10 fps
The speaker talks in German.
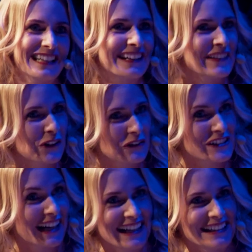Der ist oft
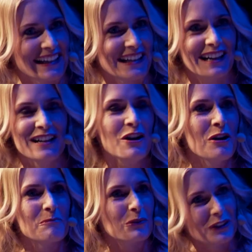Teil deiner
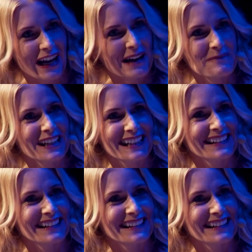Programme.